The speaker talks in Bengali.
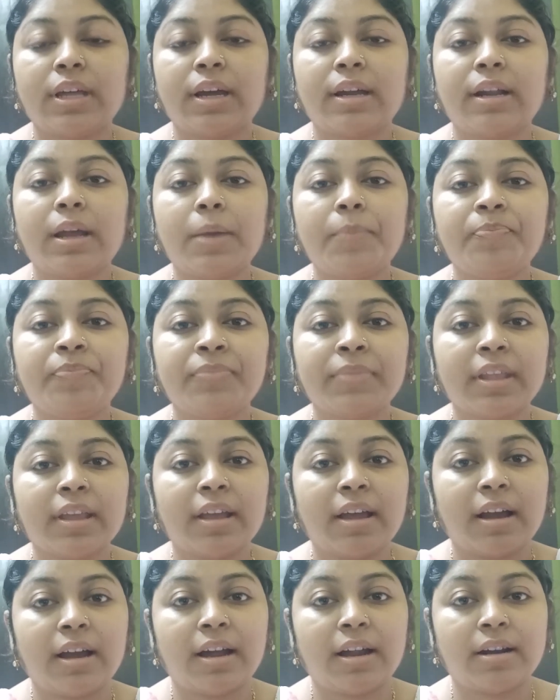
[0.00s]
দানা
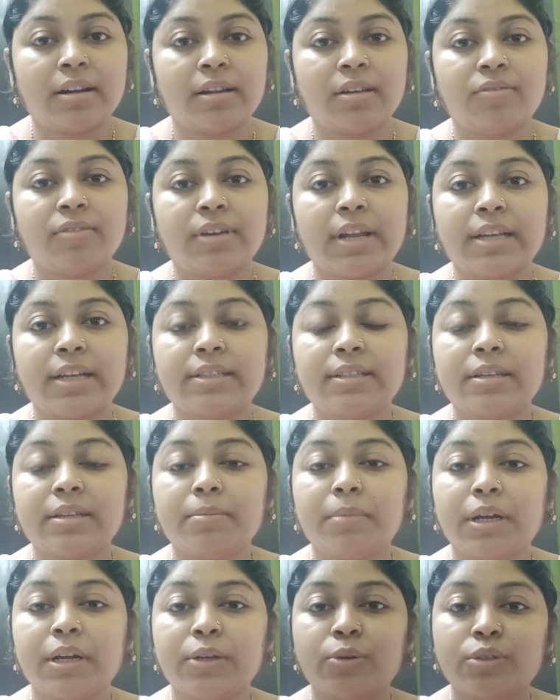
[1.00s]
আর ফ্ল্যাক সিড
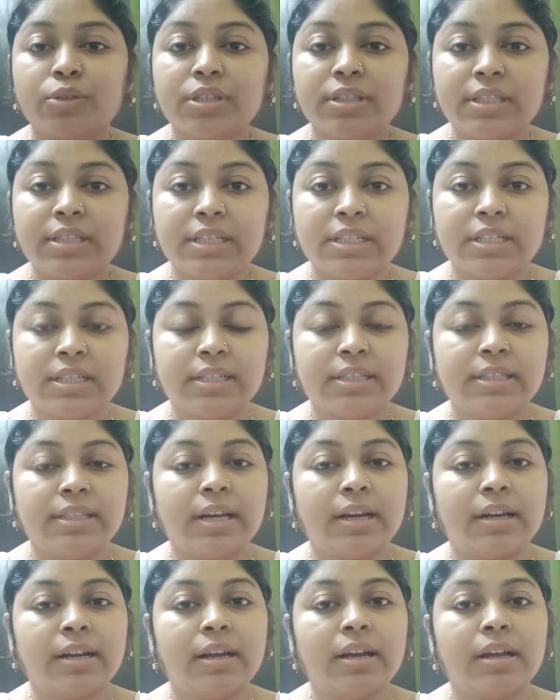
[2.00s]
মানে হচ্ছে তিসির
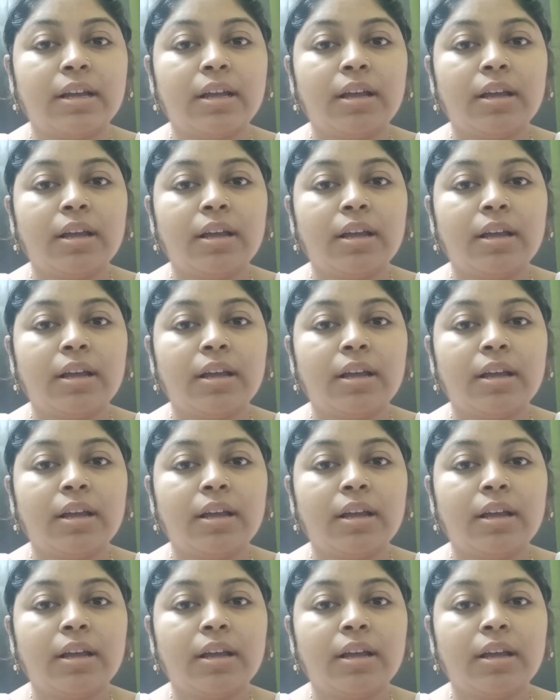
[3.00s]
দানা